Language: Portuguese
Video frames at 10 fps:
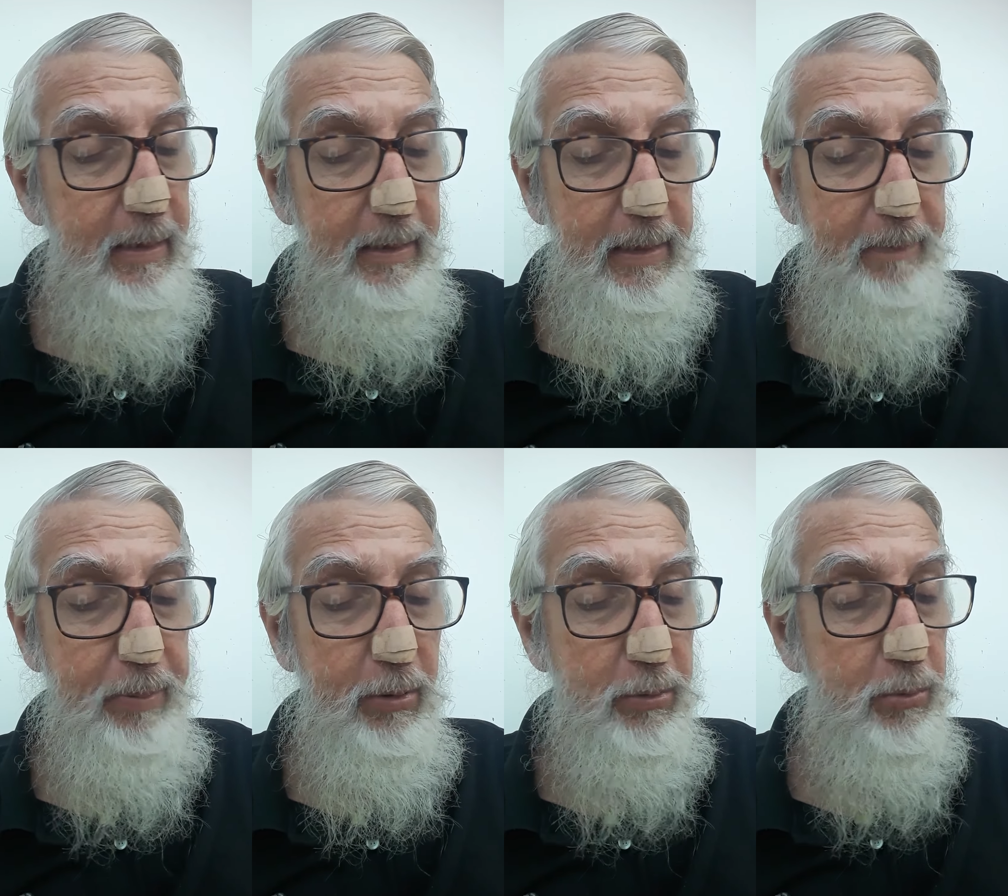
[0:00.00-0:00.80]
que
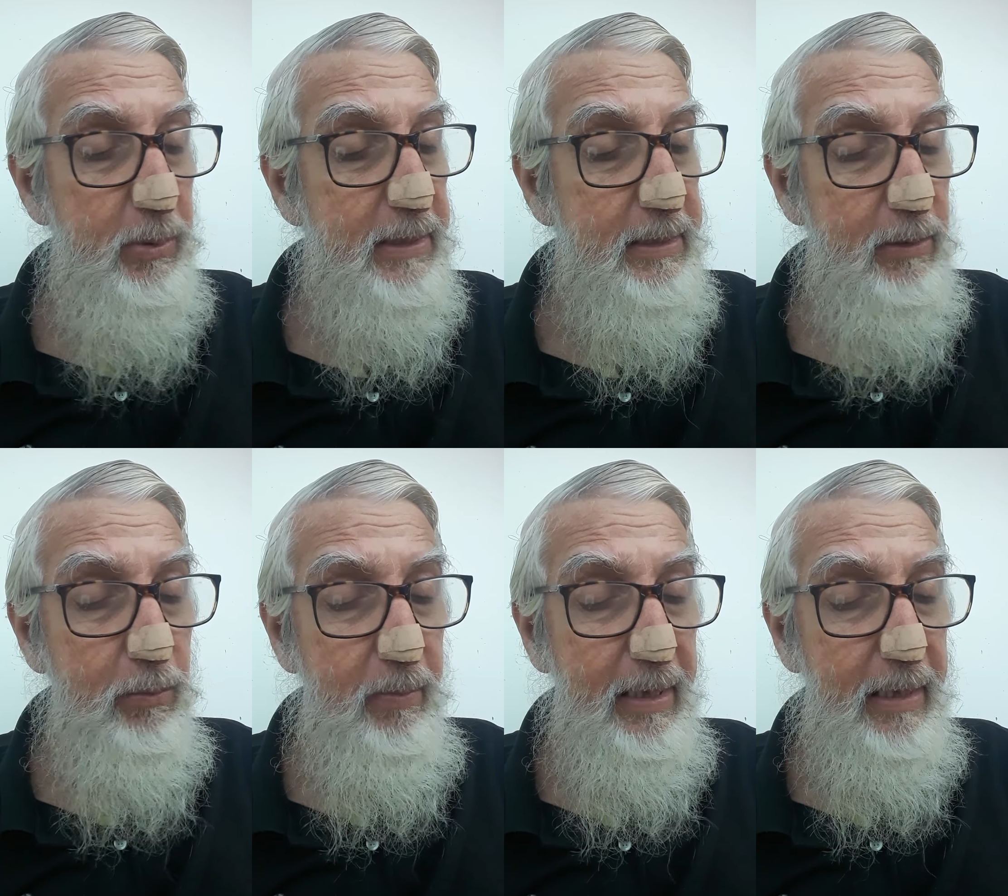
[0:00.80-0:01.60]
produz
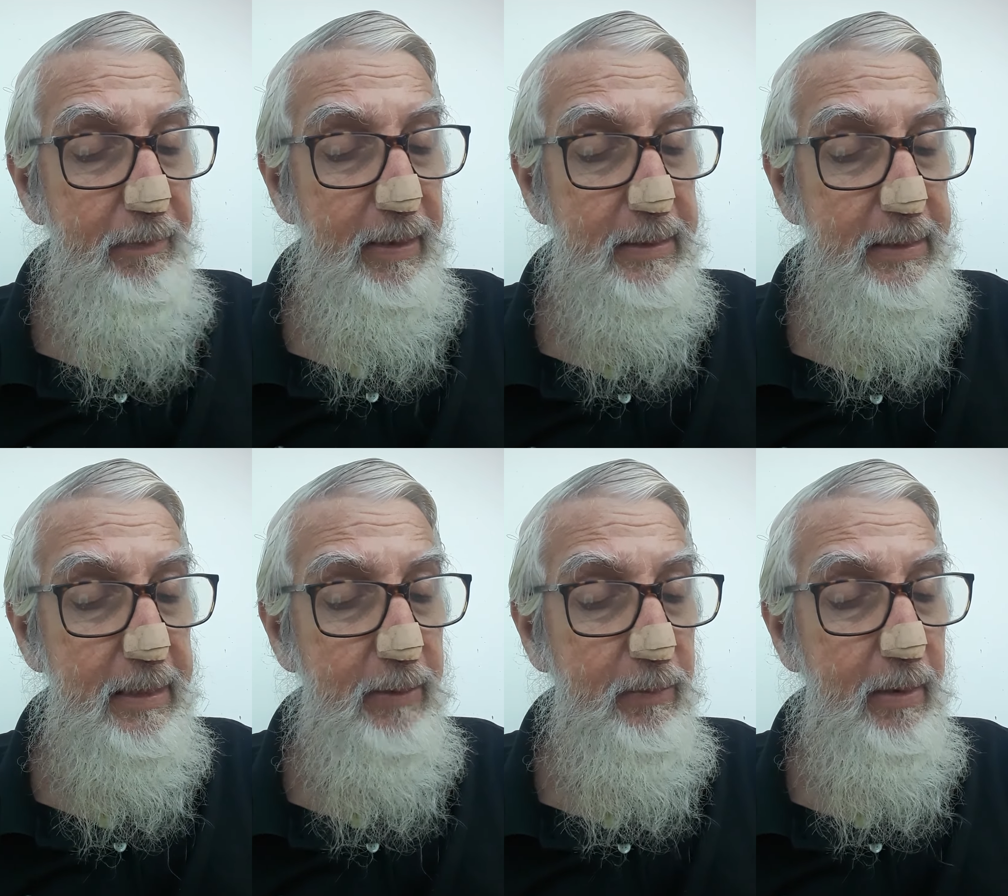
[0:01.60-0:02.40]
uma
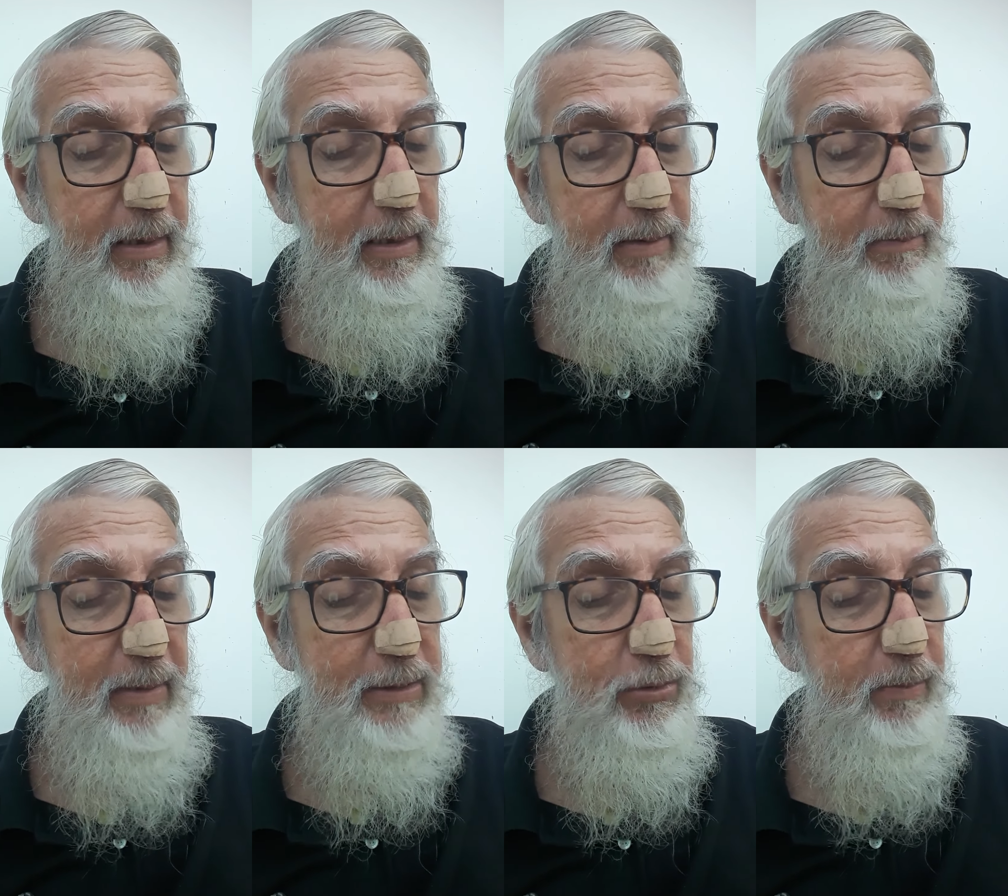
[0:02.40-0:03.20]
elevação
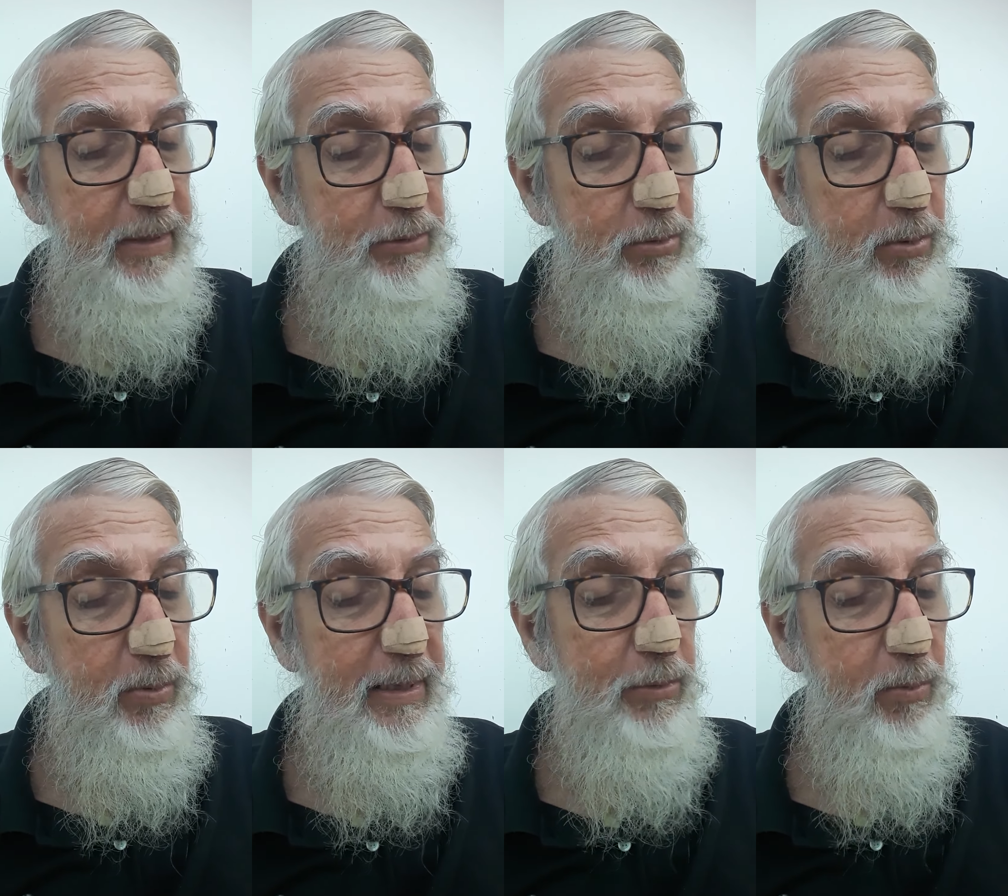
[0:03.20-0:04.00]
mais ou menos
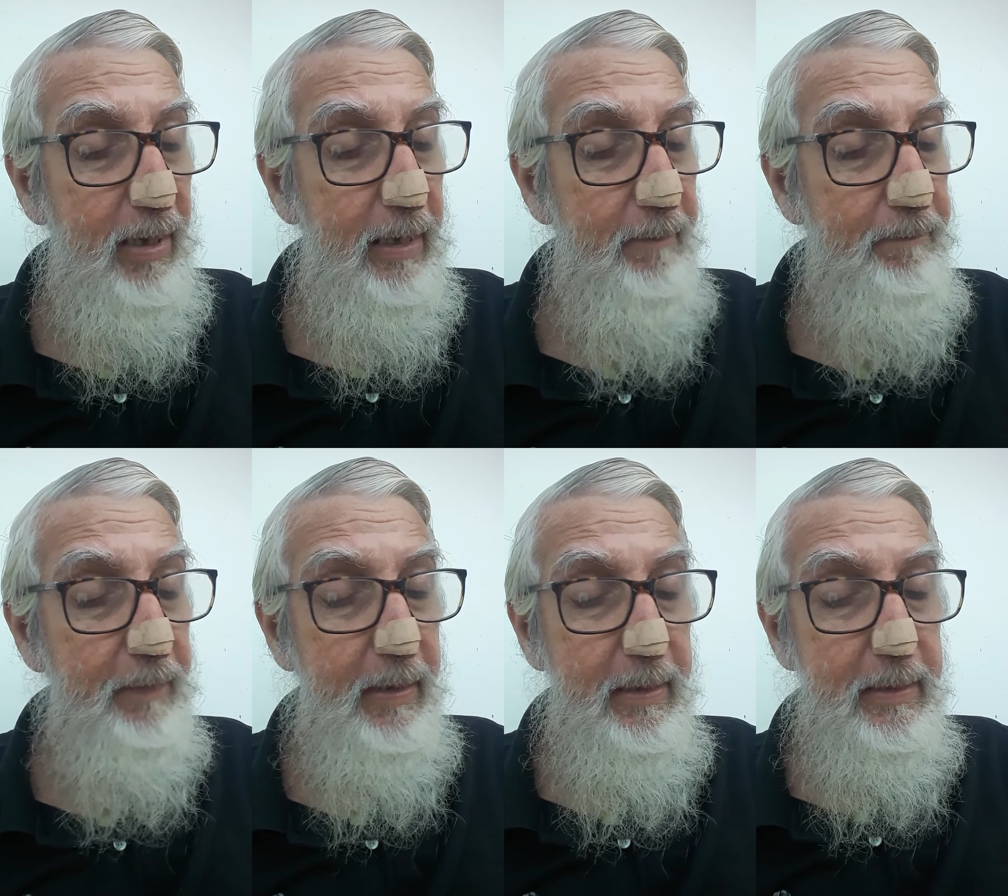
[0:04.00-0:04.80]
longa no ar,
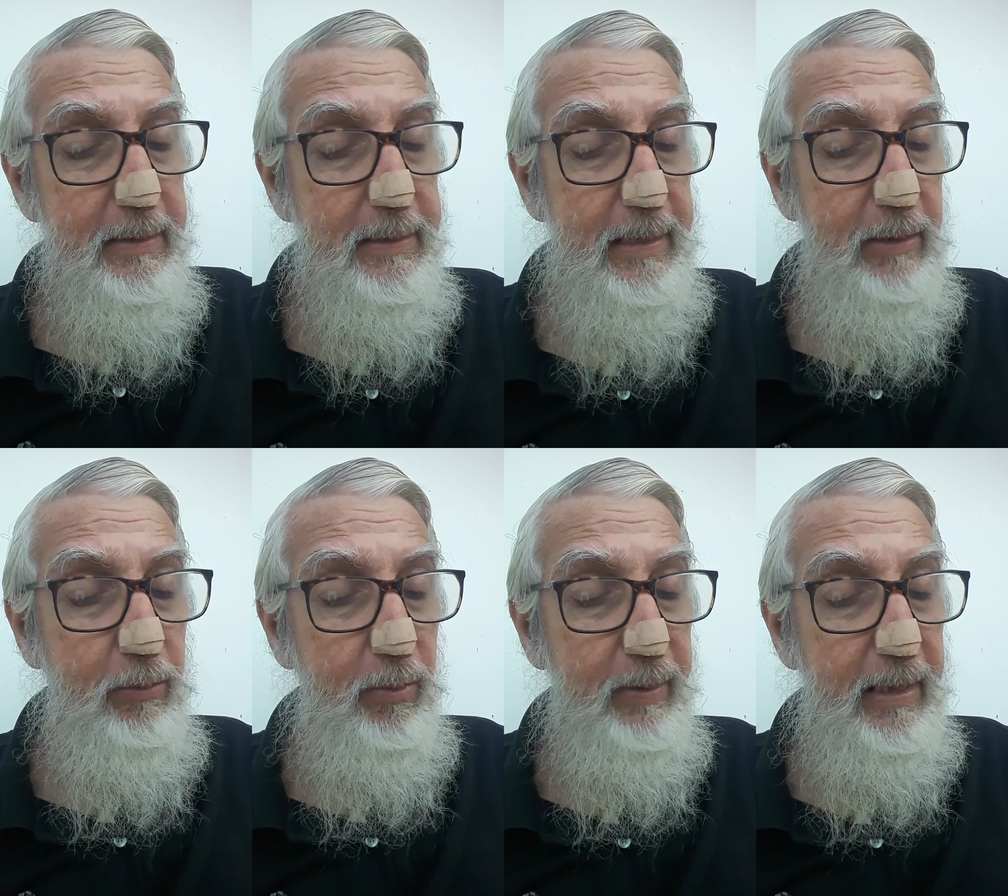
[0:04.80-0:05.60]
sem
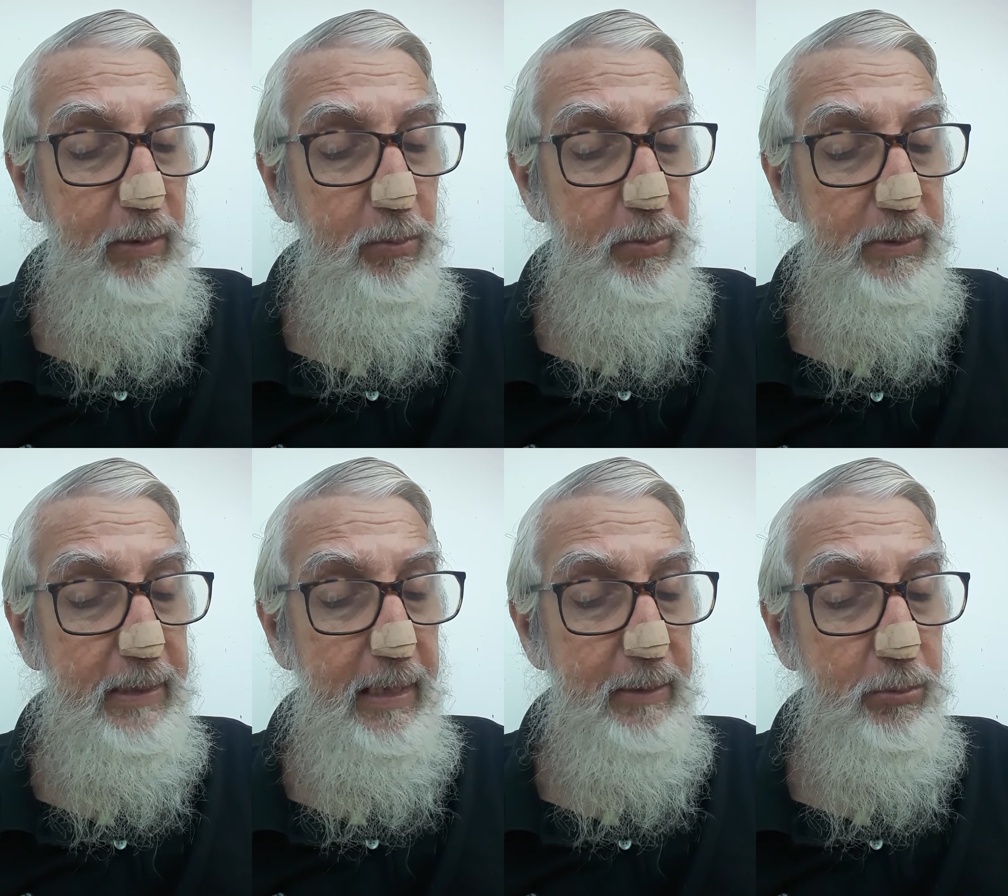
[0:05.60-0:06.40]
qualquer
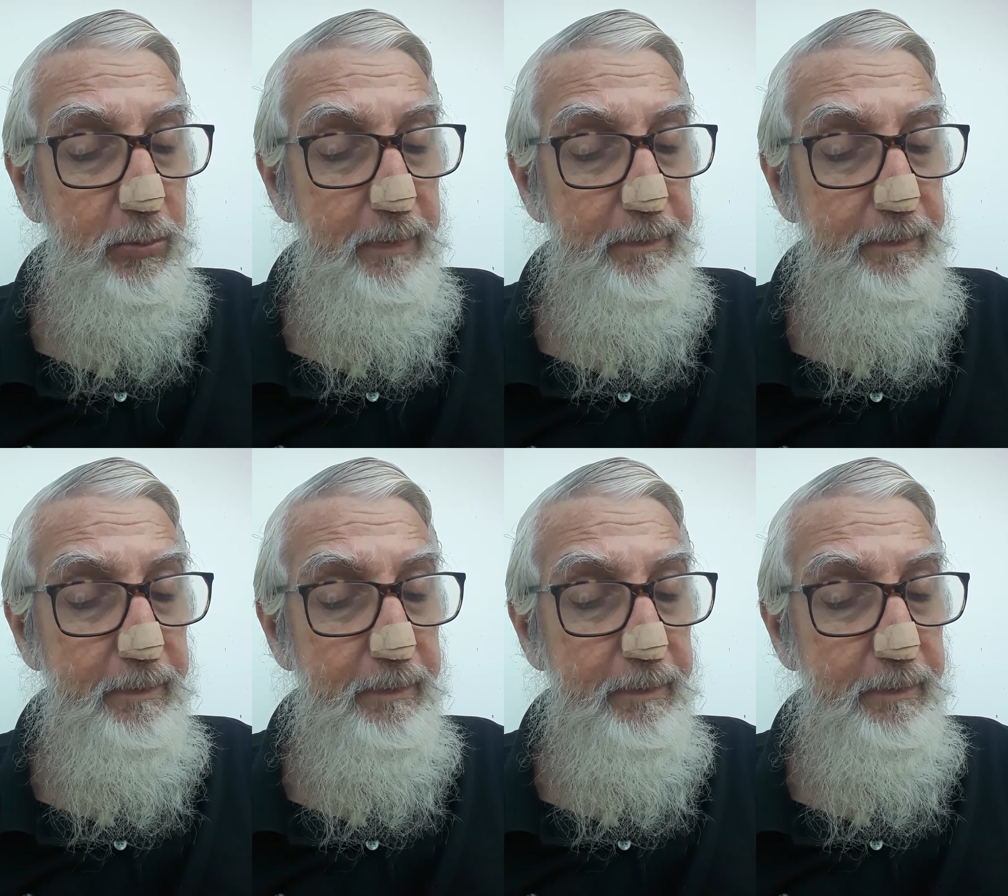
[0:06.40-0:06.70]
contato